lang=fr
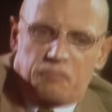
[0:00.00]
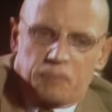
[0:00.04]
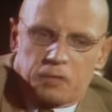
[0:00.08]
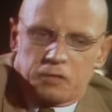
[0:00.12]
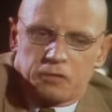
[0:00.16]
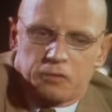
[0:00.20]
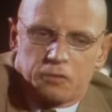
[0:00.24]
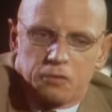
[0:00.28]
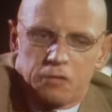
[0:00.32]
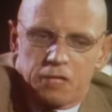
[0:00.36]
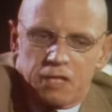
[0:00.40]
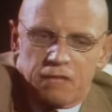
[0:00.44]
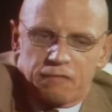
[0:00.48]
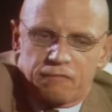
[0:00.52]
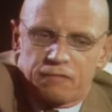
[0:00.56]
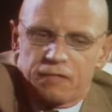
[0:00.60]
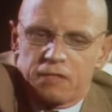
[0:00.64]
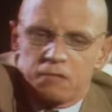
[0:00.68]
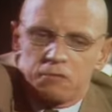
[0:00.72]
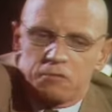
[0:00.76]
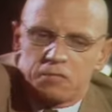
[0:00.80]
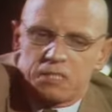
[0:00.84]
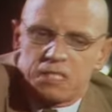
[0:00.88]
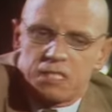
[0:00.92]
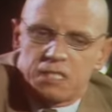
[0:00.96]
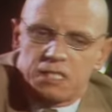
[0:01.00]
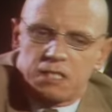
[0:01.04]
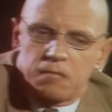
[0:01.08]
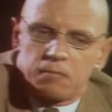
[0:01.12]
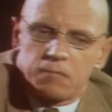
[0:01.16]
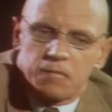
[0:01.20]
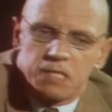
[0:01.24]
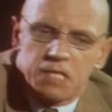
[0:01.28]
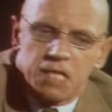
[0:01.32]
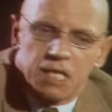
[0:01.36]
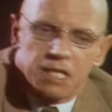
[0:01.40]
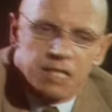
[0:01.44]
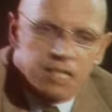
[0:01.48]
entre la fin du
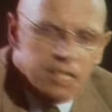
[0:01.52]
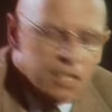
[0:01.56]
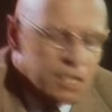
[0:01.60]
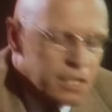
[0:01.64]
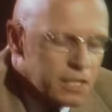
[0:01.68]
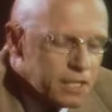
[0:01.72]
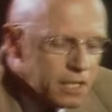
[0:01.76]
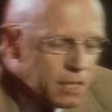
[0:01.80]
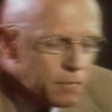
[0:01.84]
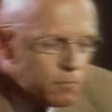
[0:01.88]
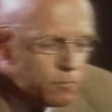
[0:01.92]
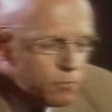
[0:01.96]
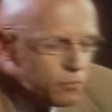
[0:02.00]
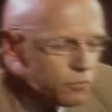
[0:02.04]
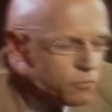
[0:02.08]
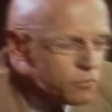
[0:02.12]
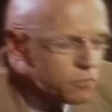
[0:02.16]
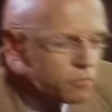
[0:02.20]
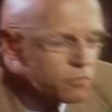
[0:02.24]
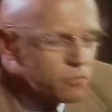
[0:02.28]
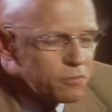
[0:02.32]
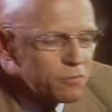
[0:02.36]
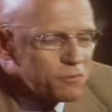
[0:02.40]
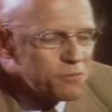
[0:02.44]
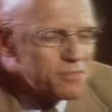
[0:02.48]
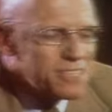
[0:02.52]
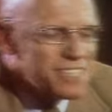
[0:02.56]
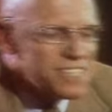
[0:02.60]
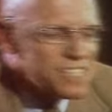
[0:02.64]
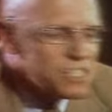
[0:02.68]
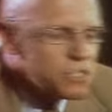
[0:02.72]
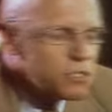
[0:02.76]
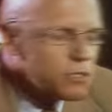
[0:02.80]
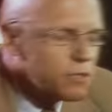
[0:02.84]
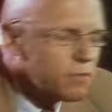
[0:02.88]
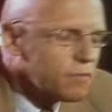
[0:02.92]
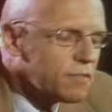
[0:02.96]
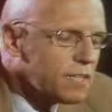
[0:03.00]
XVIe siècle et le début du,
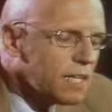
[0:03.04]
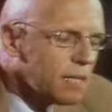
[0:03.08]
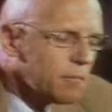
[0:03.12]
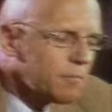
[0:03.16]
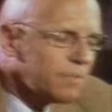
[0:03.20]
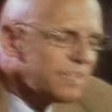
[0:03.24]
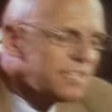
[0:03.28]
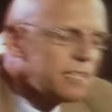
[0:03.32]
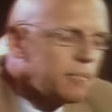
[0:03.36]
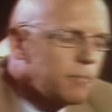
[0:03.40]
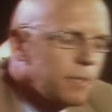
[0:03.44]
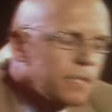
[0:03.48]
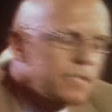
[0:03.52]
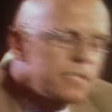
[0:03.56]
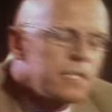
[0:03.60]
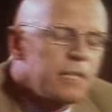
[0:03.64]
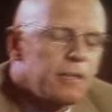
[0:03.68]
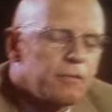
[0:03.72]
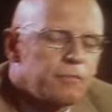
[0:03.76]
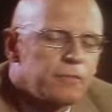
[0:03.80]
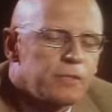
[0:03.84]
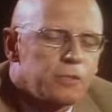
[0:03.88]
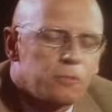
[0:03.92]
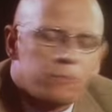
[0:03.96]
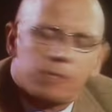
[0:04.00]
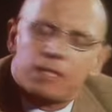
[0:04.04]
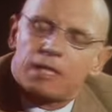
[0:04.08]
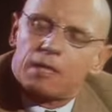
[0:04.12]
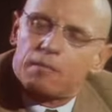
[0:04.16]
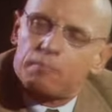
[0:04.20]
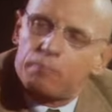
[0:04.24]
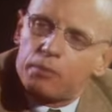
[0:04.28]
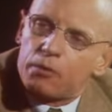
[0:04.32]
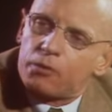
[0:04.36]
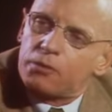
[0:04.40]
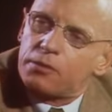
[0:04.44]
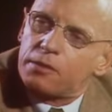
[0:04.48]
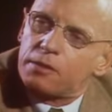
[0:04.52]
XIXe, il s'est passé un phénomène
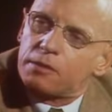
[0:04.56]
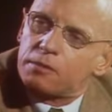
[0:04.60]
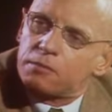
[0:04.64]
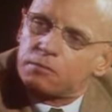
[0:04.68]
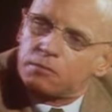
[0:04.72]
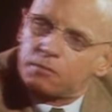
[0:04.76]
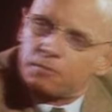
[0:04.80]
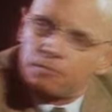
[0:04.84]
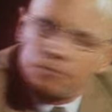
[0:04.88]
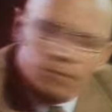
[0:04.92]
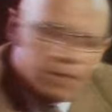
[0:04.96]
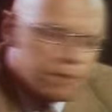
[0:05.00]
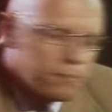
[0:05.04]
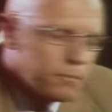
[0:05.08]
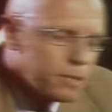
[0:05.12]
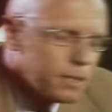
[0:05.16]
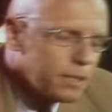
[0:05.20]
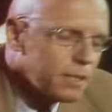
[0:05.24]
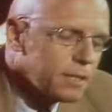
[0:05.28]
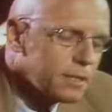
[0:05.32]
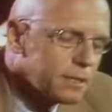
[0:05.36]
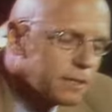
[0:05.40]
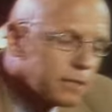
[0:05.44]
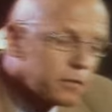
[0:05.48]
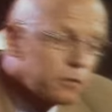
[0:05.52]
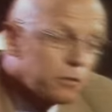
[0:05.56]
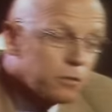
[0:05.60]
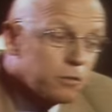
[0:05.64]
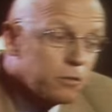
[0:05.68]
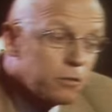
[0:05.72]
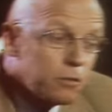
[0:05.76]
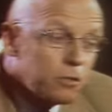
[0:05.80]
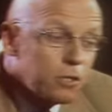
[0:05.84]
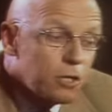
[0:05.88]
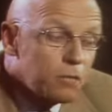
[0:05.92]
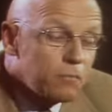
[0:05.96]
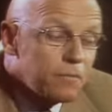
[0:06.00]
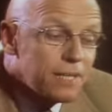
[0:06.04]
important tout de même, c'est que
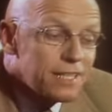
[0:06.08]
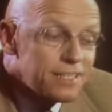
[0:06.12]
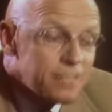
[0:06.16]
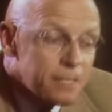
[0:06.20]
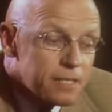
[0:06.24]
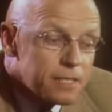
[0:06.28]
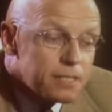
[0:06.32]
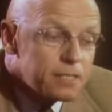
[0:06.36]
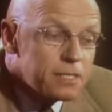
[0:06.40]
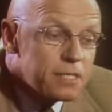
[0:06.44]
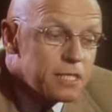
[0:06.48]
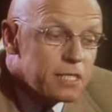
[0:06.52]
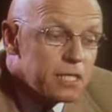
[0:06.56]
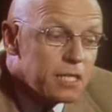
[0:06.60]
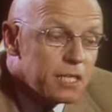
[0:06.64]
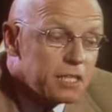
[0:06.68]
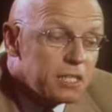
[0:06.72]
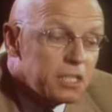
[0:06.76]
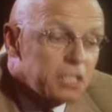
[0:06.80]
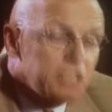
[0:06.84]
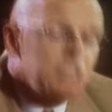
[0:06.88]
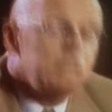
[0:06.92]
l'homme a cessé d'être